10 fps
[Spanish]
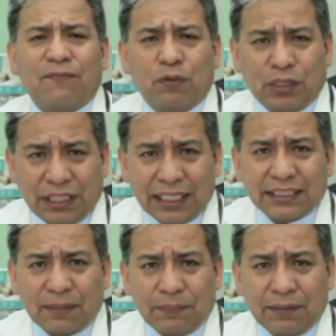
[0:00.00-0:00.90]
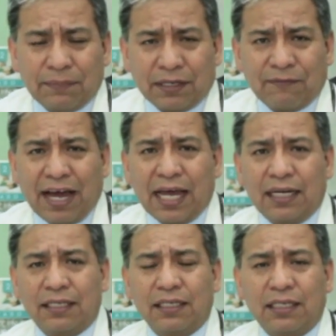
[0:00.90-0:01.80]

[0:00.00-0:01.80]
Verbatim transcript: fluidez también verbal